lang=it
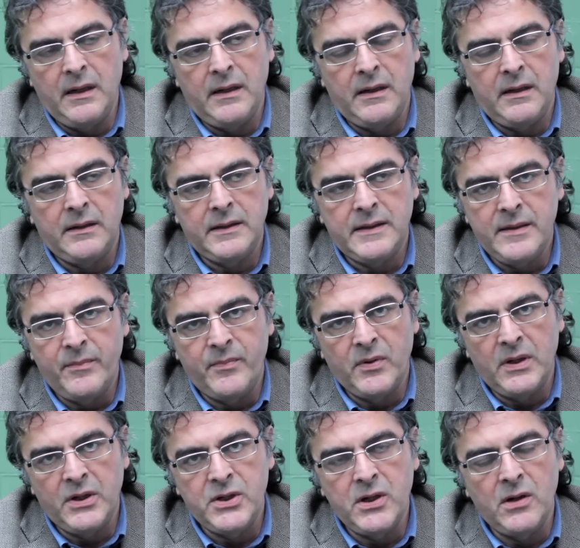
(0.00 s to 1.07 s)
della, ad
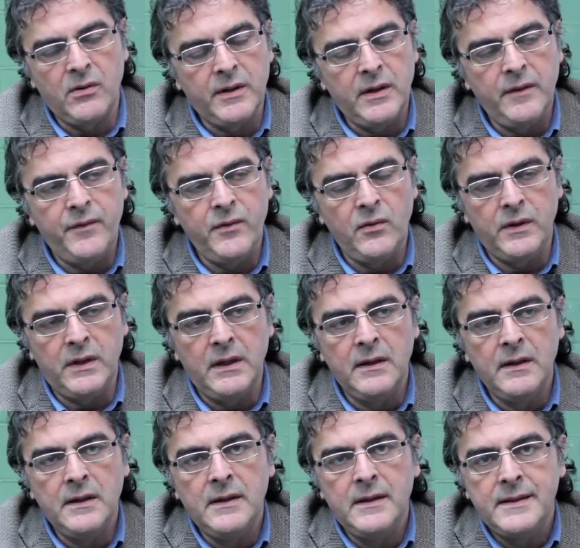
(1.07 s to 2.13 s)
esempio del ciclo dei rifiuti,
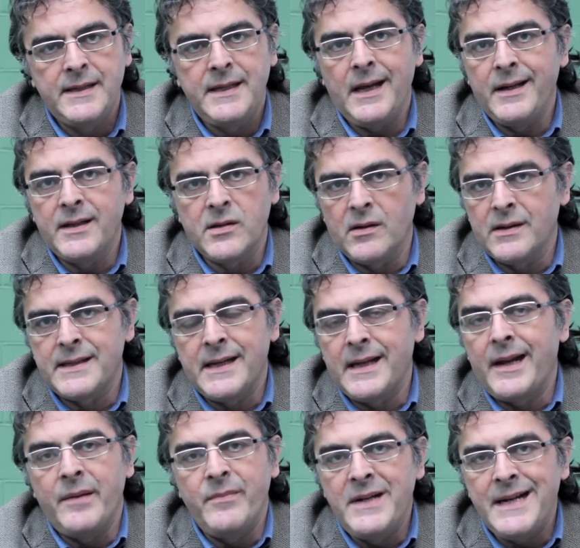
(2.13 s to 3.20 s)
sia risorse
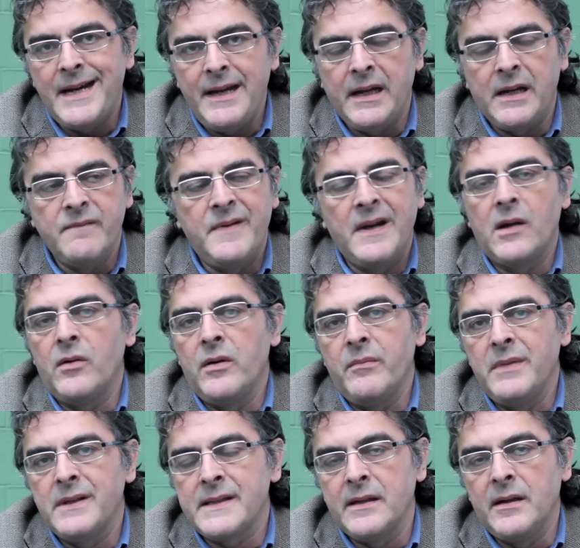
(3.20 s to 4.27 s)
criminali che vengono
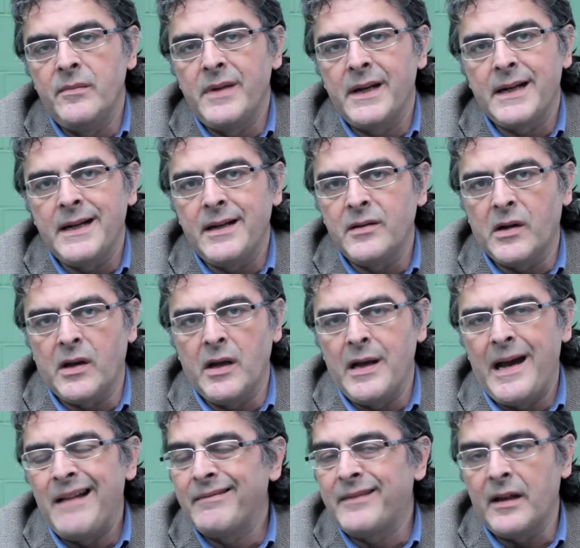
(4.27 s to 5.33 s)
immesse nel mercato e che
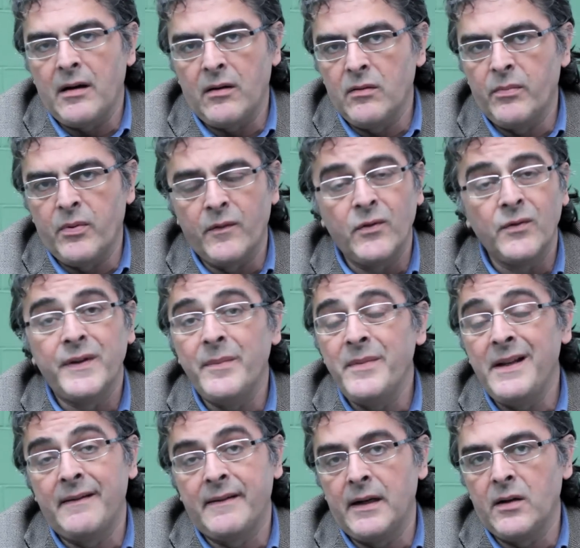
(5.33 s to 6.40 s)
alterano
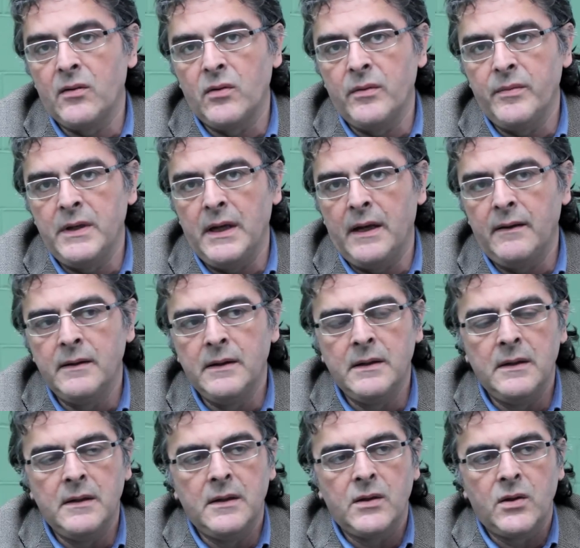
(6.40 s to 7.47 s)
profondamente
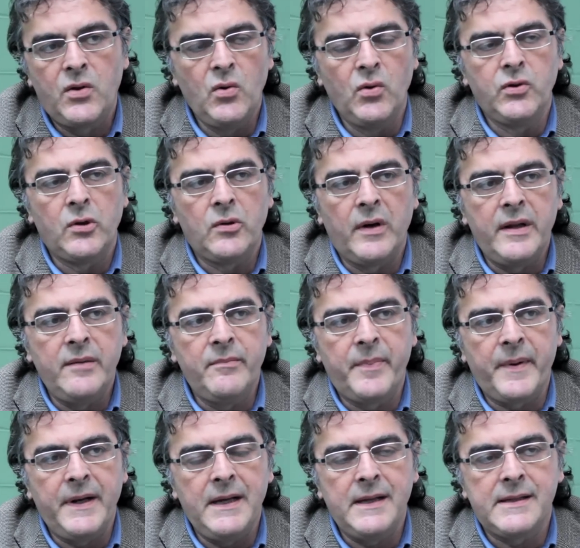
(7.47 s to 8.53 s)
l'economia chiudono le
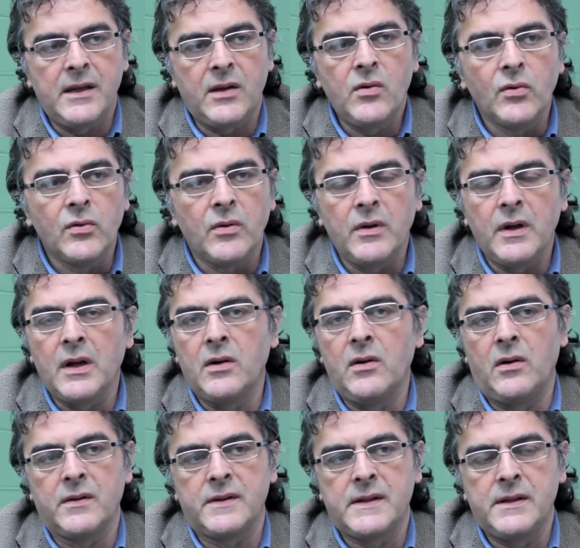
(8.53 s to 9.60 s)
imprese, chiudono i
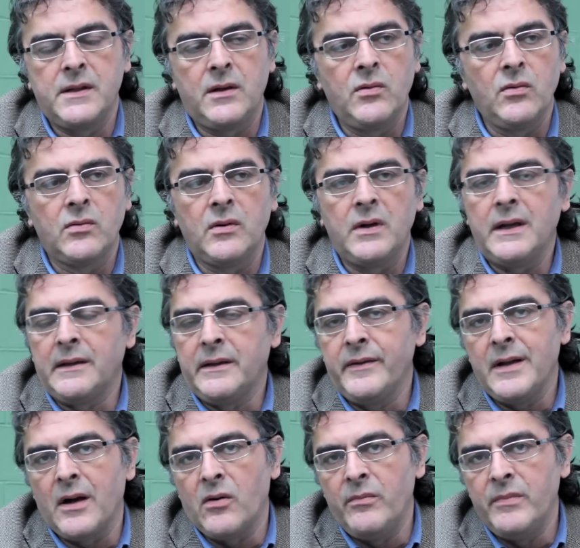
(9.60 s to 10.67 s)
negozi, chiudono le
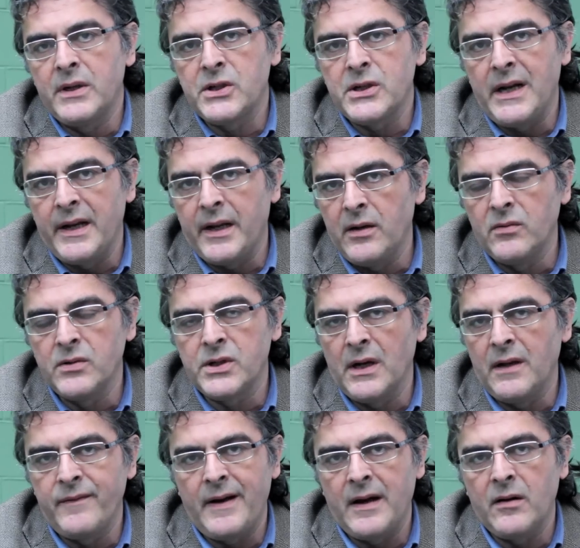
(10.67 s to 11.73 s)
attività commerciali che non
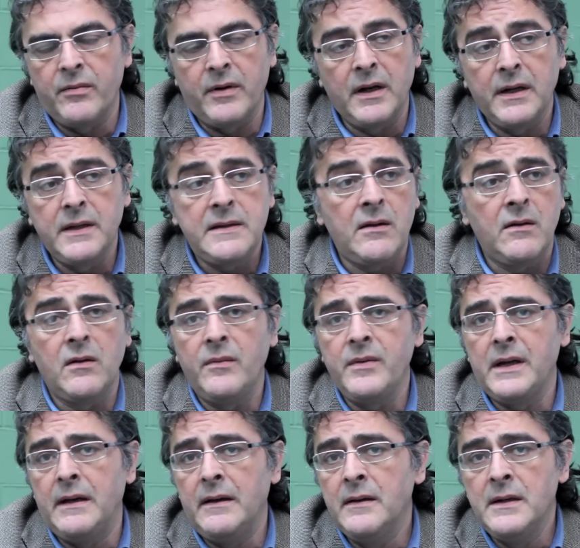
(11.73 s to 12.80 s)
ce la fanno per la crisi
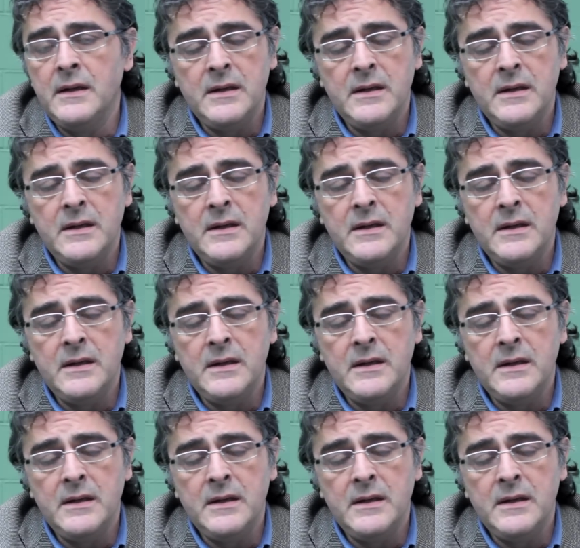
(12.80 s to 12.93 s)
economica,